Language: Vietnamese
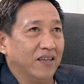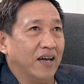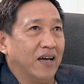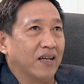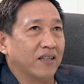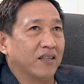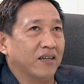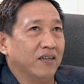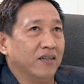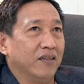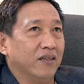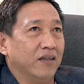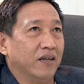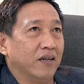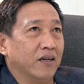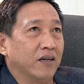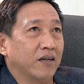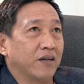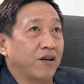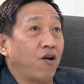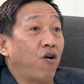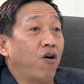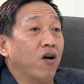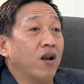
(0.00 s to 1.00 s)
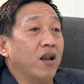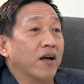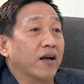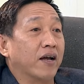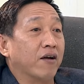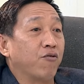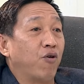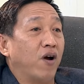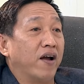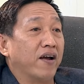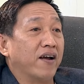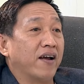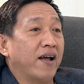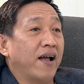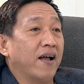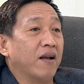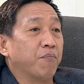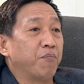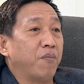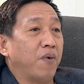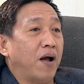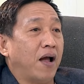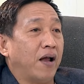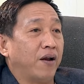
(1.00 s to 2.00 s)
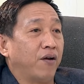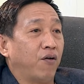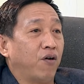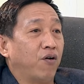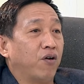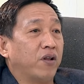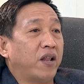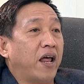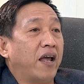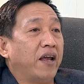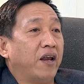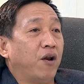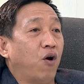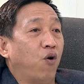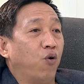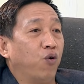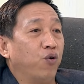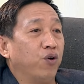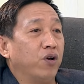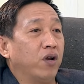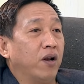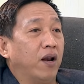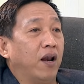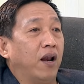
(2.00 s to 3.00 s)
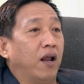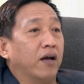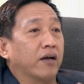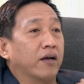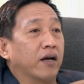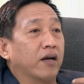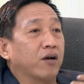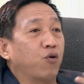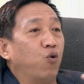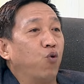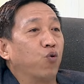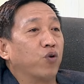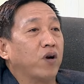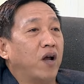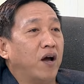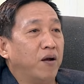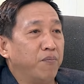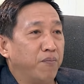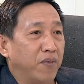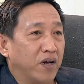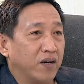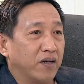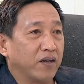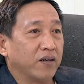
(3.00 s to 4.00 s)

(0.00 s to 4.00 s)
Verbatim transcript: Dạ thì ờ, đó là cái khoảng khắc mà nó thay đổi lại cái cuộc đời mình.